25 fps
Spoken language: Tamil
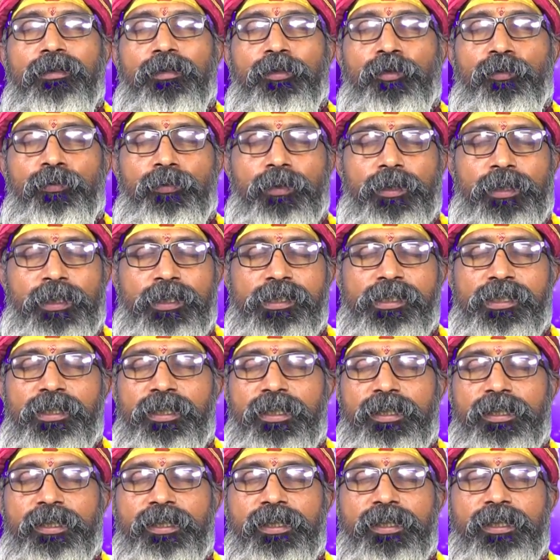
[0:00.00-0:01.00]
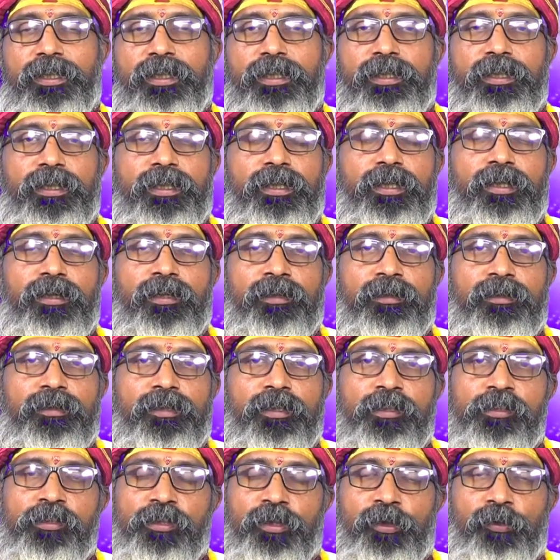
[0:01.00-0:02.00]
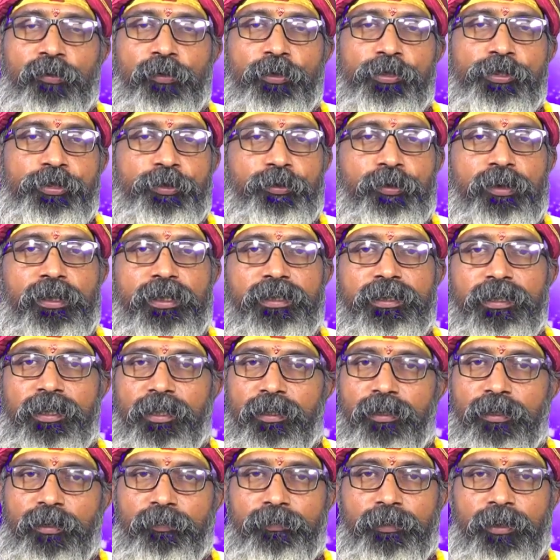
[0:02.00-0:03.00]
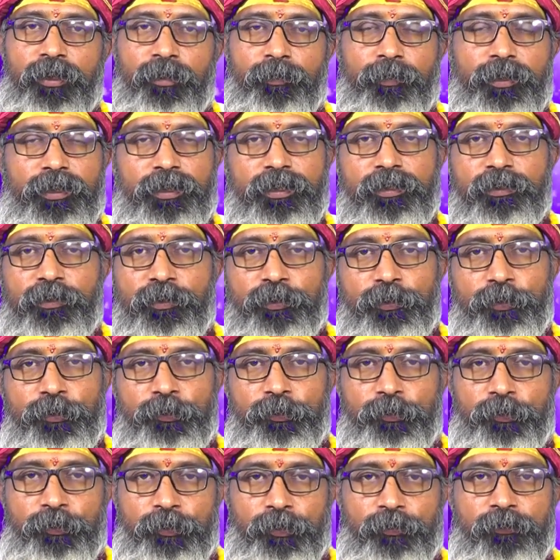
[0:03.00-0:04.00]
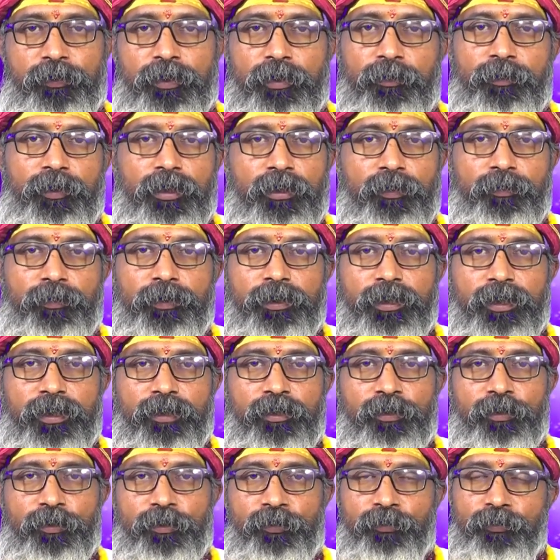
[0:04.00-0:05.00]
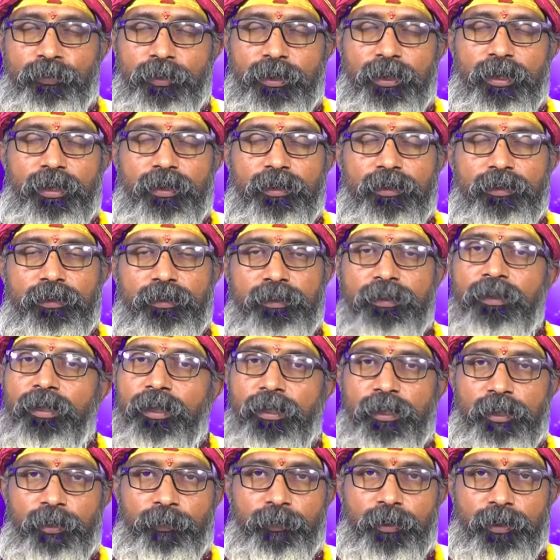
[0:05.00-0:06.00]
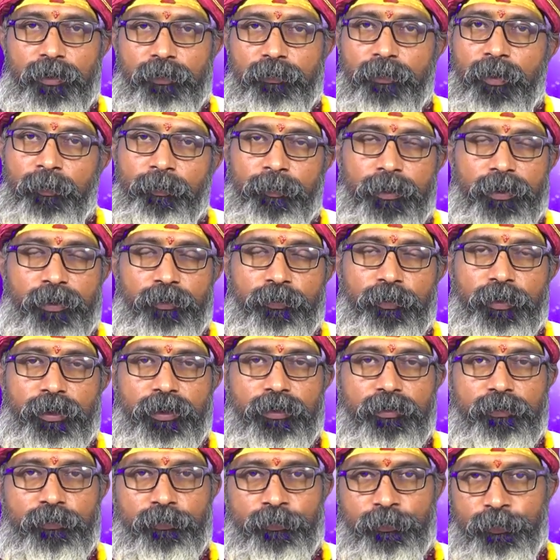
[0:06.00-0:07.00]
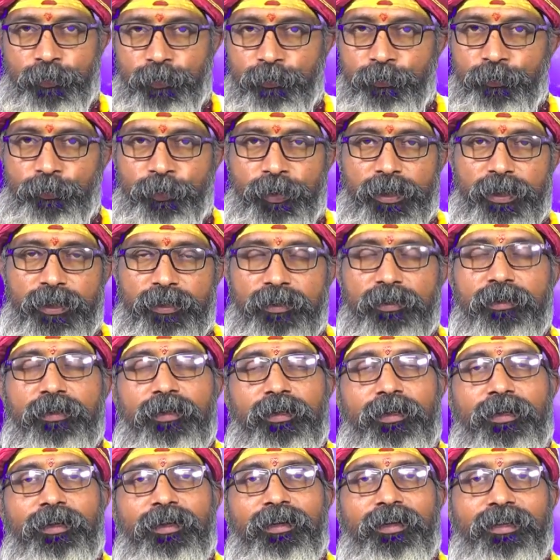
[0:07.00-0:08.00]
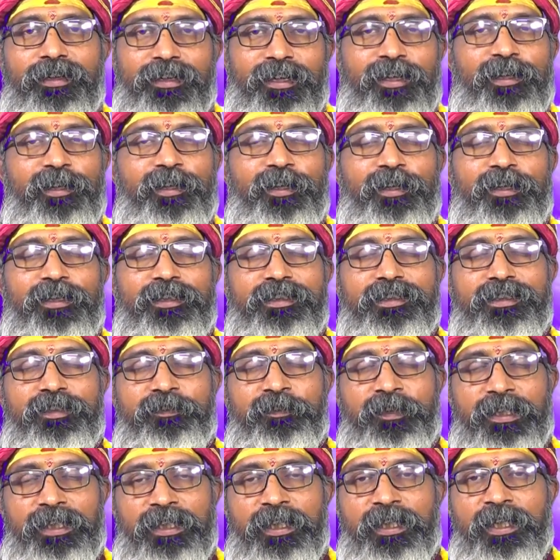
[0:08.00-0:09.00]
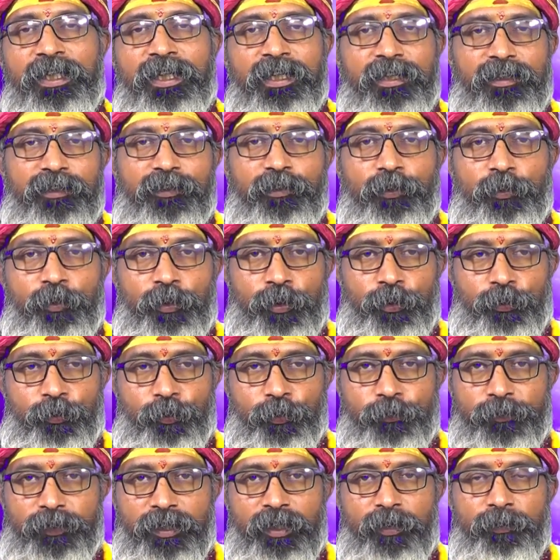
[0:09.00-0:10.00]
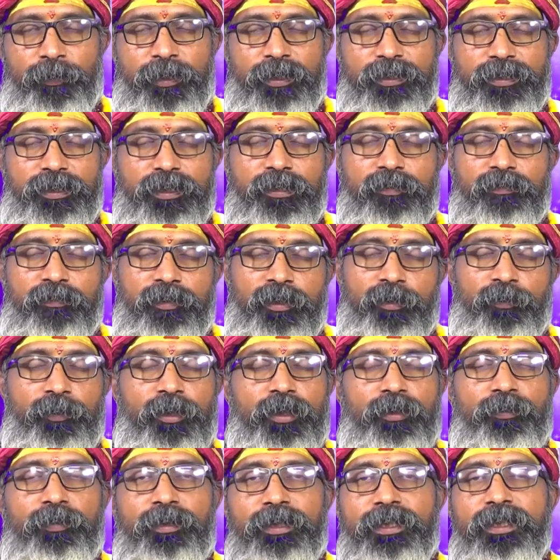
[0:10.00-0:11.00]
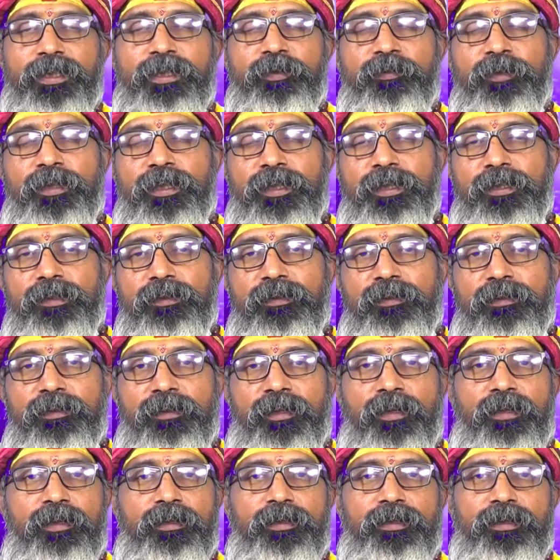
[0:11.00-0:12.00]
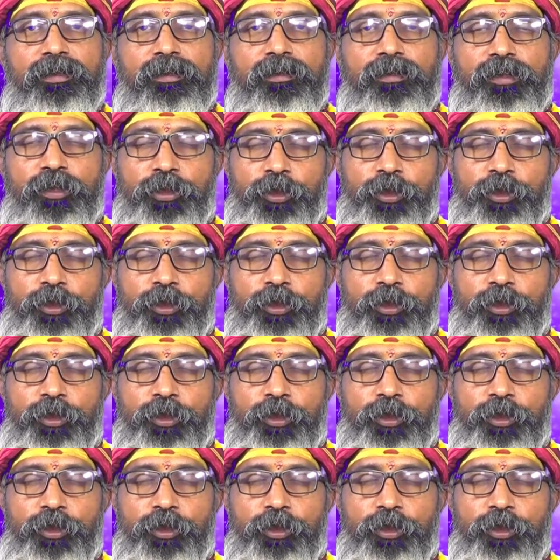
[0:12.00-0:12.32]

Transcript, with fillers: ரொம்ப டென்ஷன் எடுக்கிறீங்க அடிக்கடி அந்த டென்ஷனை குறைச்சிக்கோங்க தியானம் இந்த மாதிரி ஏதாவது ஒரு வழிபாடு பண்ணிங்கன்னா ரொம்ப நல்லது இந்த ஆடி மாதம் அம்மனுக்கு உரியது உங்களுக்கும் உரியது அதனால் வீட்லேயே ஒரு கோவிலாக மாற்றி வழிபாடு பண்ணிக்கிட்டு வாங்க நல்லதுகள்